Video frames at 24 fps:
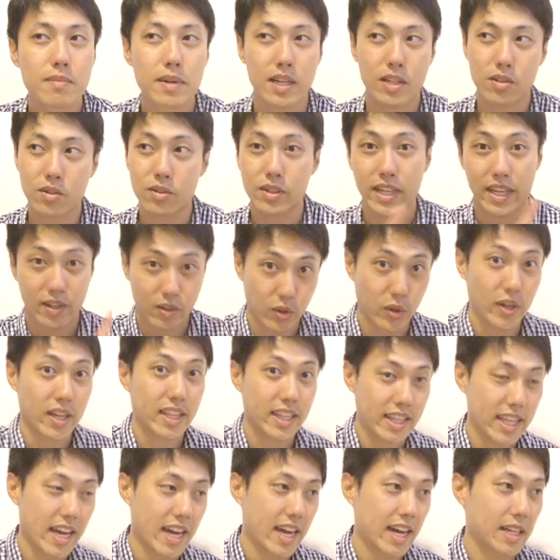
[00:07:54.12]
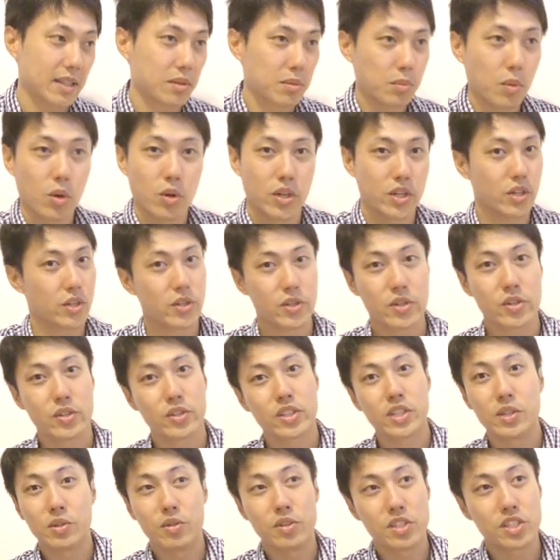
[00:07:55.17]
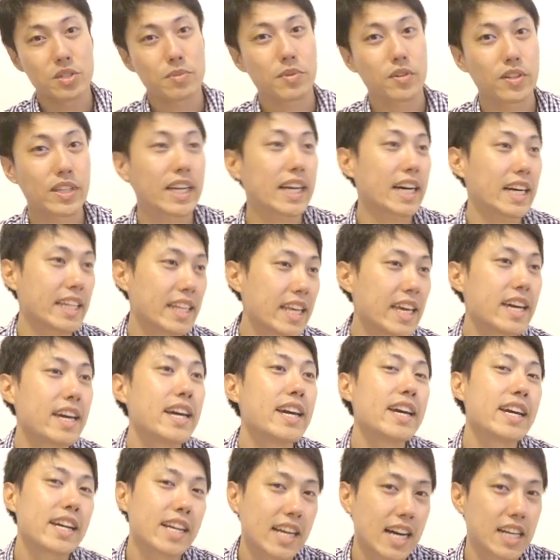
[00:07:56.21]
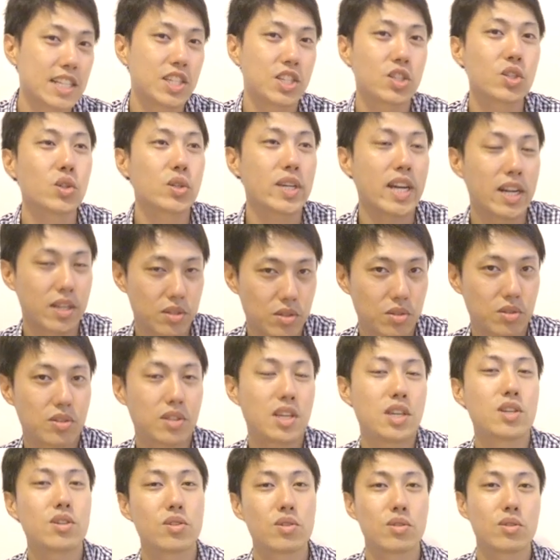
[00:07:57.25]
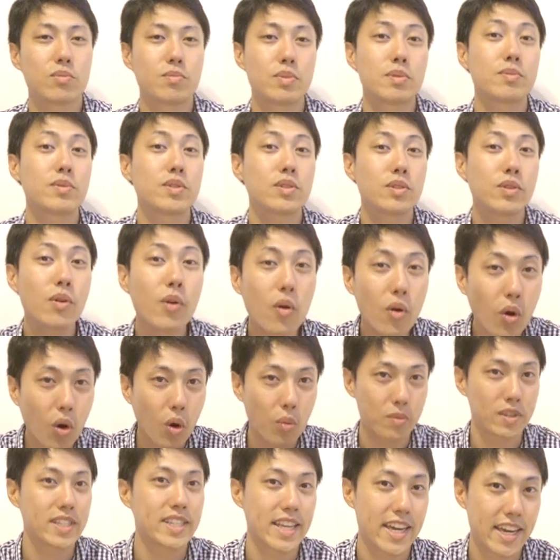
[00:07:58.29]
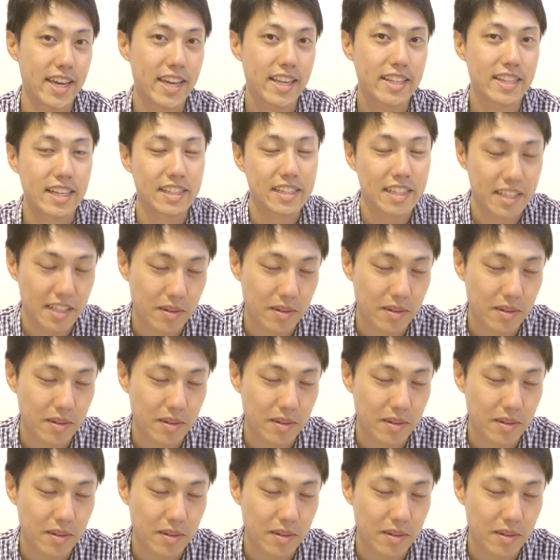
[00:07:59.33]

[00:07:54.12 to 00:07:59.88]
今回こうやってモーニングルーティンの一部の中で家事をやるっていう部分をお見せさせ